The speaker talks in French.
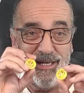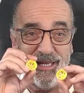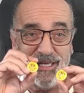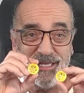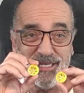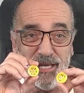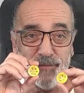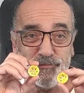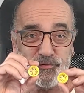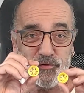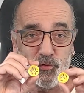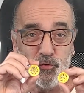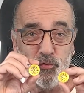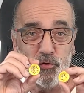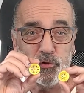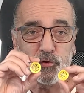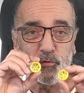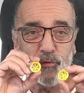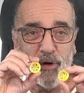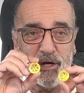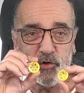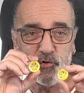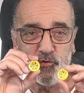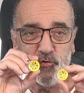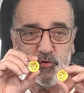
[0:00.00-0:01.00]
Les capsules
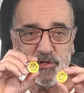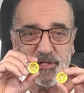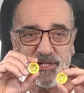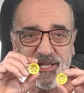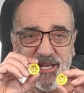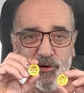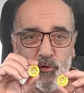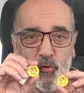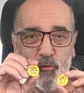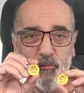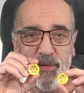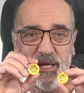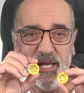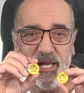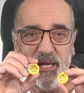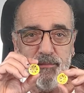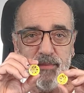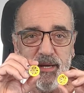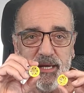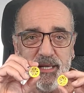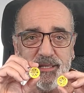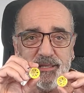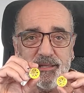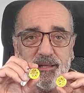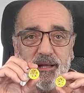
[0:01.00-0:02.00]
sont ajustées au
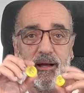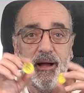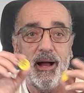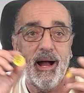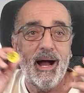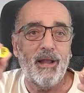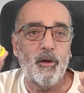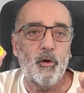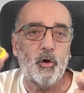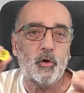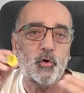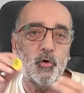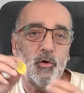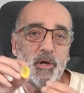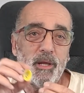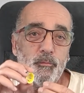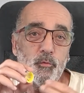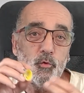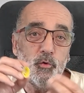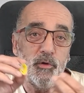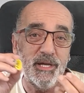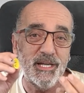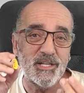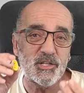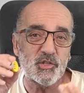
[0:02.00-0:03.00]
millimètre alors que les
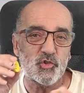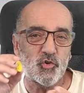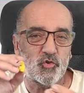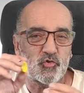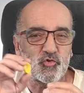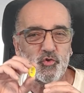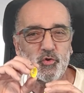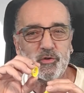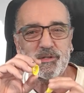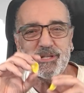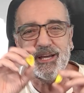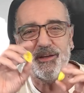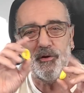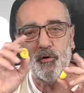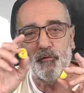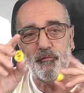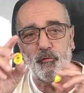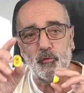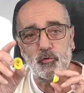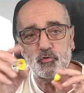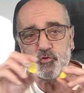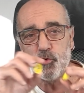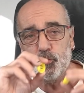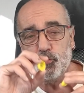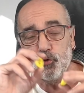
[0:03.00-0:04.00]
bouillettes changent de taille en
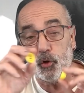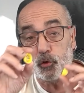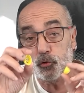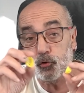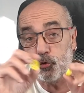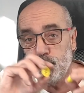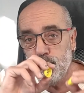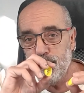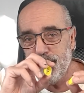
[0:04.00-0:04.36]
fonction de leur taux